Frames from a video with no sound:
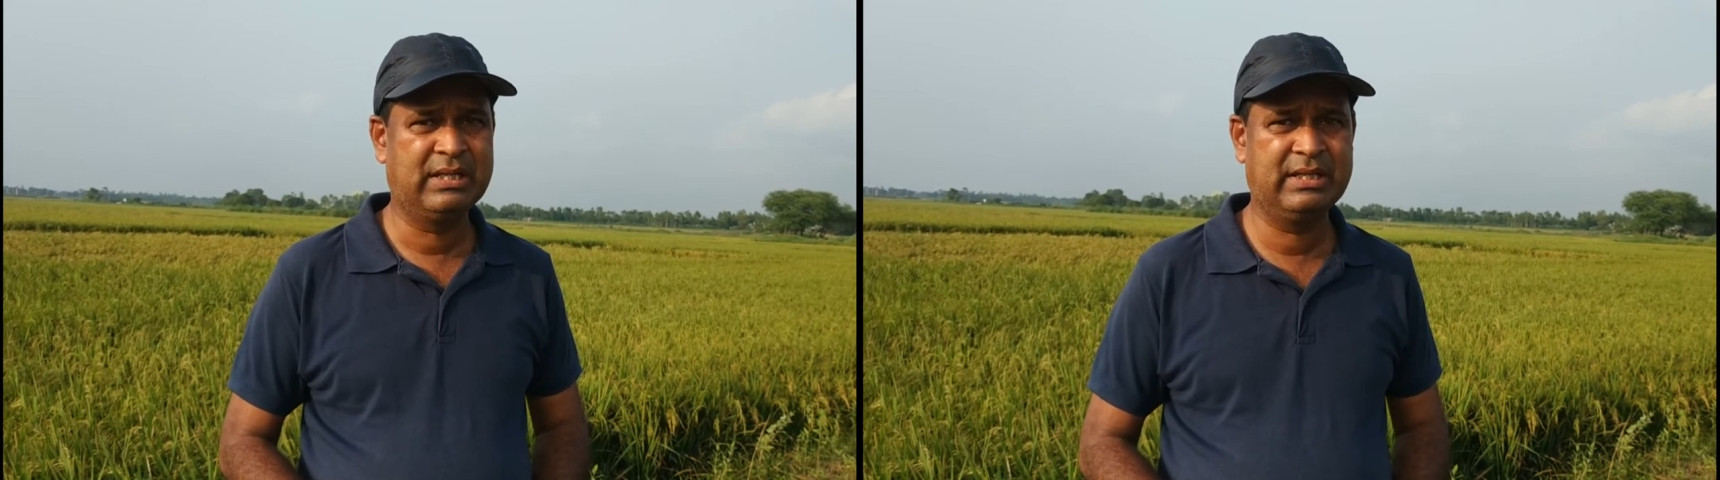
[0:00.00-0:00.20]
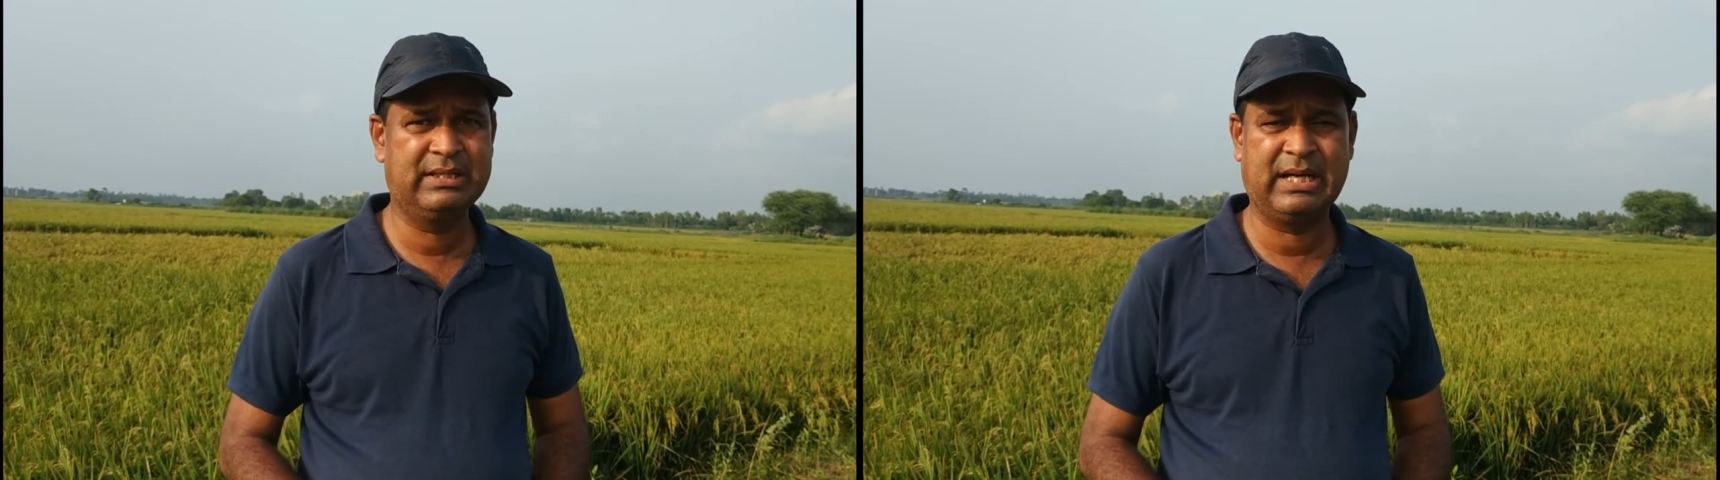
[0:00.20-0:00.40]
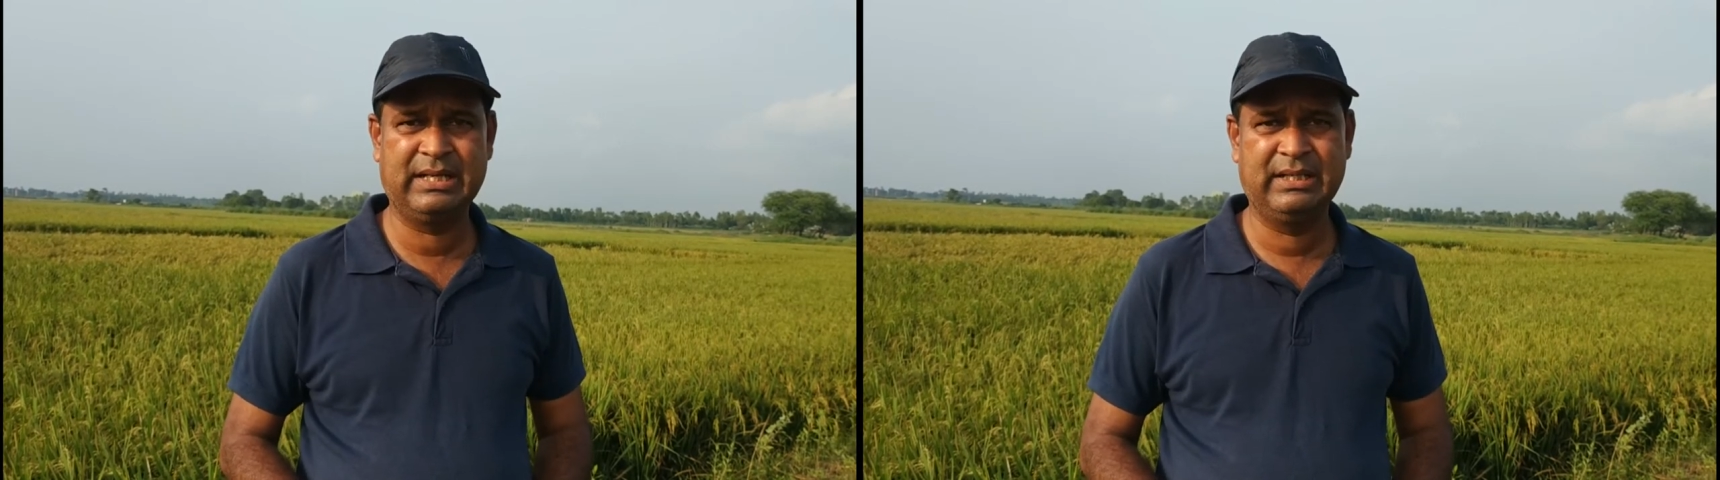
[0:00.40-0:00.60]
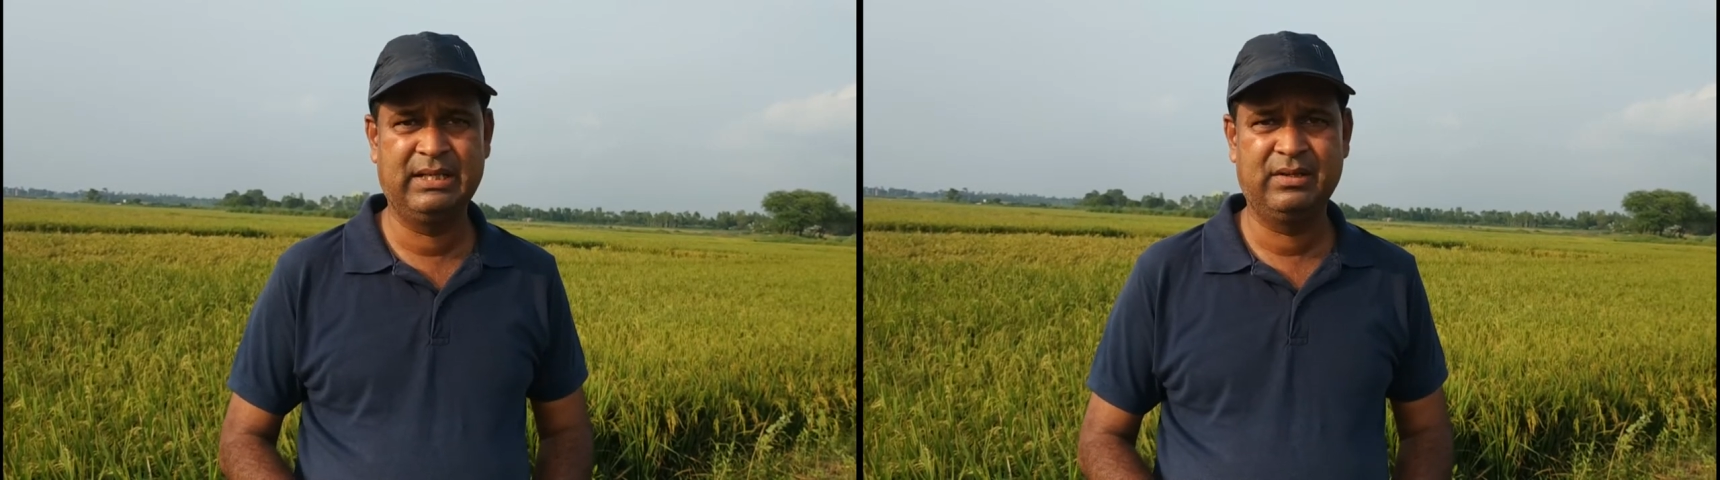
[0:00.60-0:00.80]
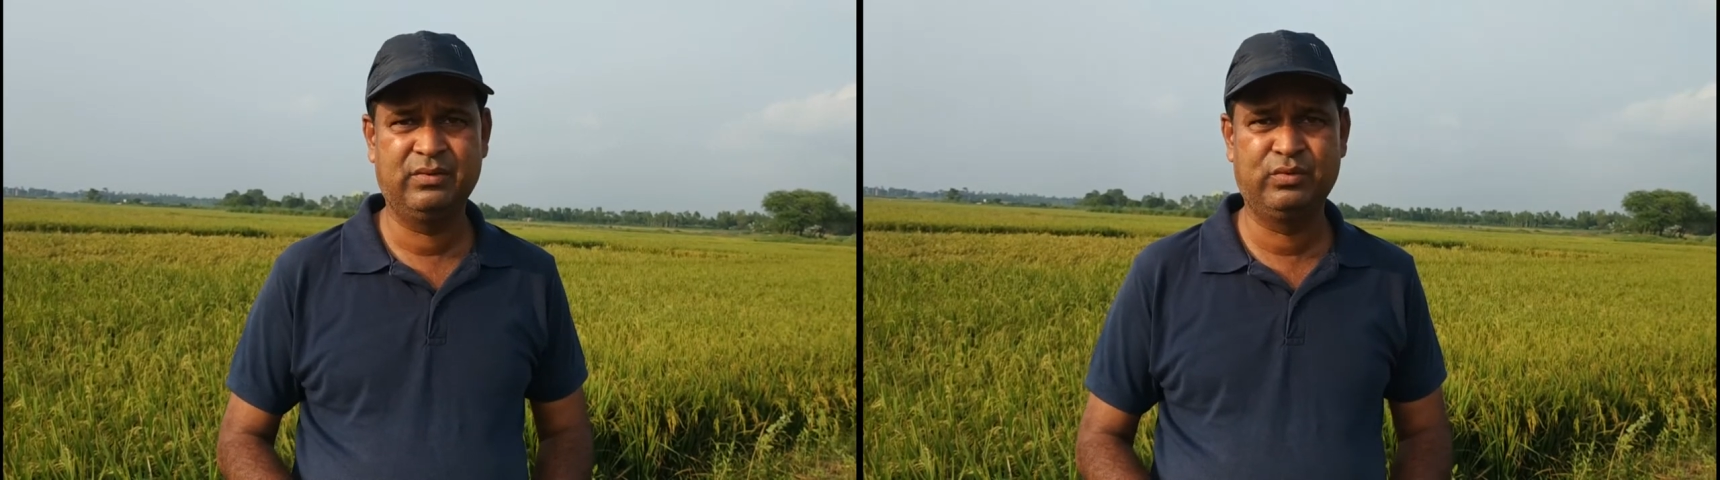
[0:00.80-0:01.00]
এই ধান
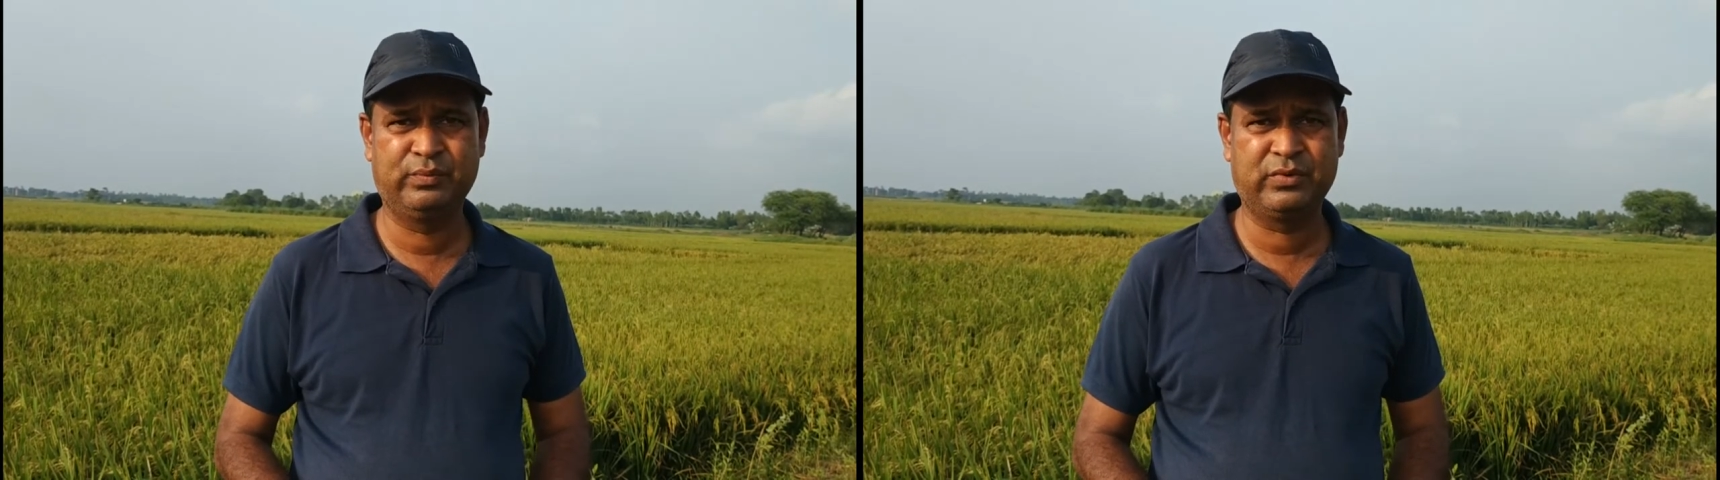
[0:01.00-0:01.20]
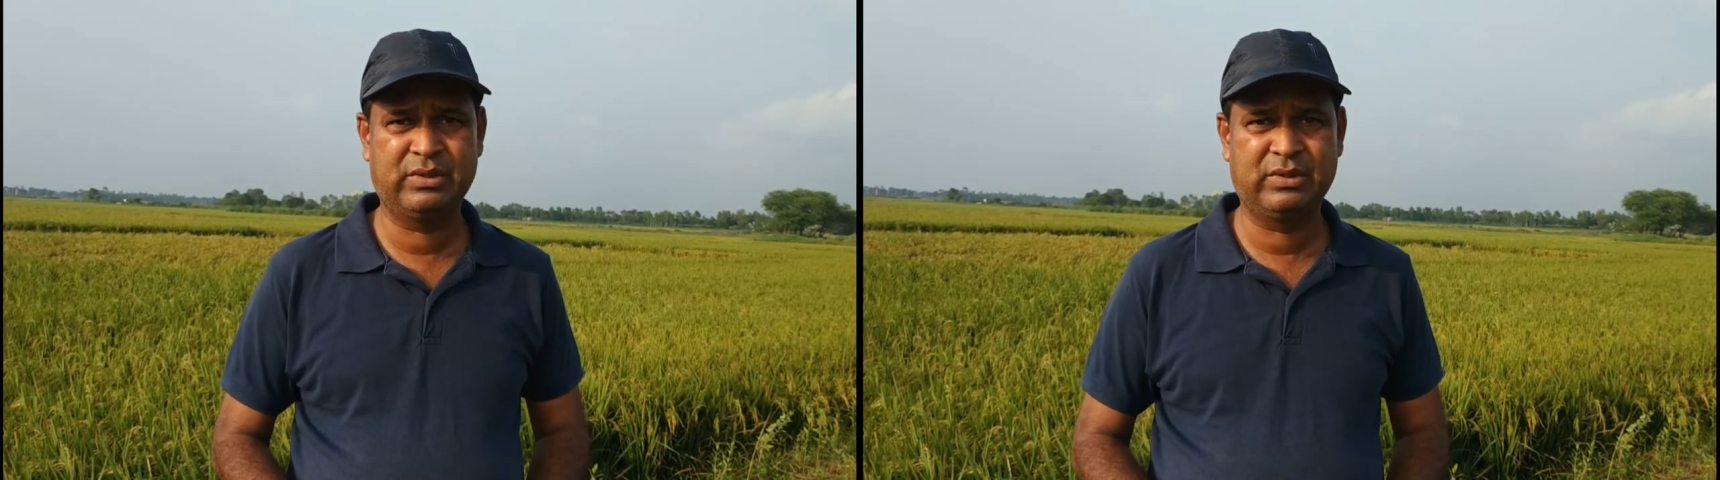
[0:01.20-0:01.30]
ডুবত